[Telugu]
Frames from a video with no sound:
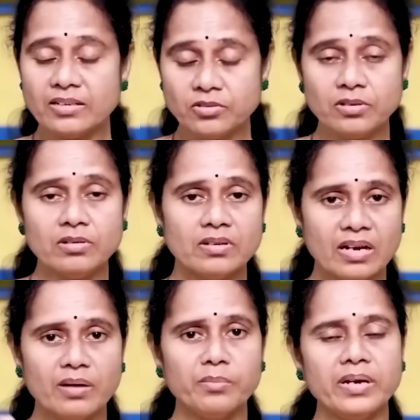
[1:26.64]
దాంతో
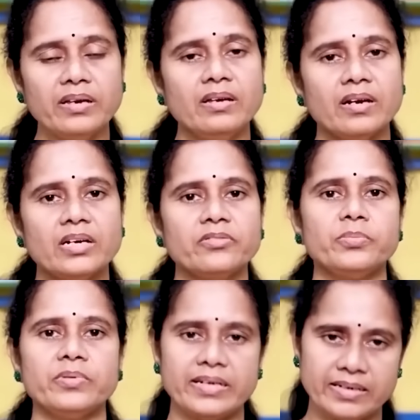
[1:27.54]
ఆ అమ్మాయి
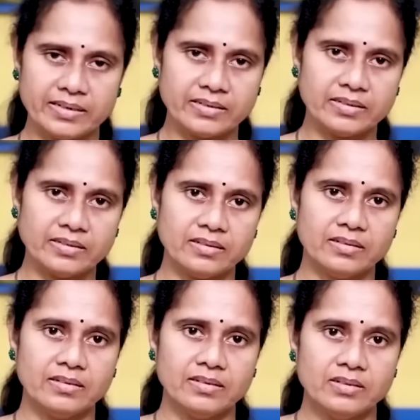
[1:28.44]
అటువైపు అట్రాక్ట్ అయింది
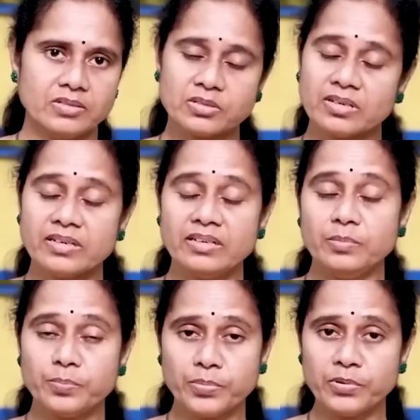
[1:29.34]
సో కాబట్టి
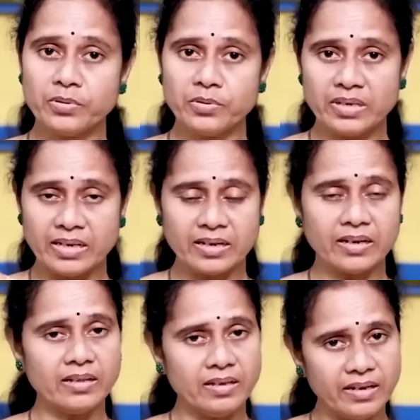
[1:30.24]
ఇప్పుడు
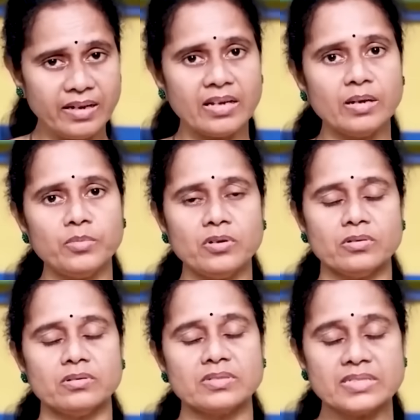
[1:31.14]
ఎక్కడ ఏ టైంలో
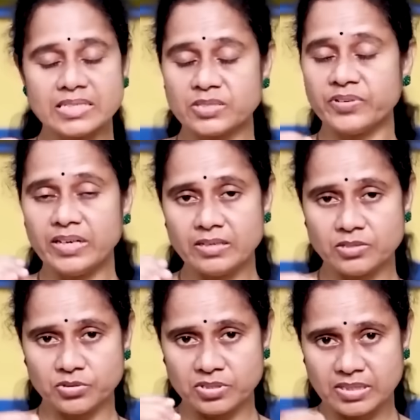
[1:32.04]
సెక్స్
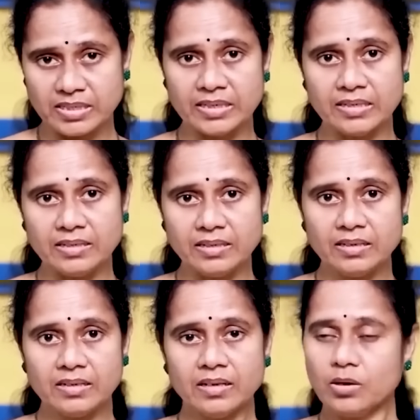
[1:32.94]
ఫీలింగ్స్ వస్తాయనేది
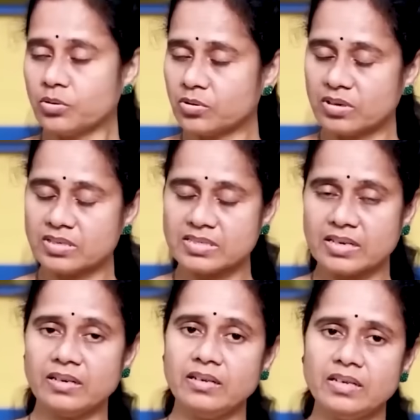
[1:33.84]

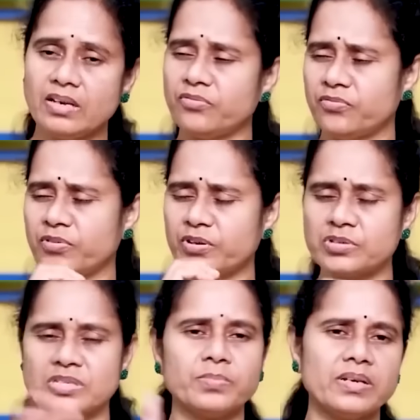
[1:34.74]
ఒక్కొక్కసారి ఎవ్వరూ
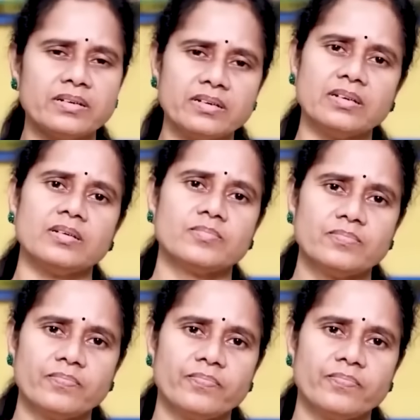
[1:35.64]
చెప్పలేరండి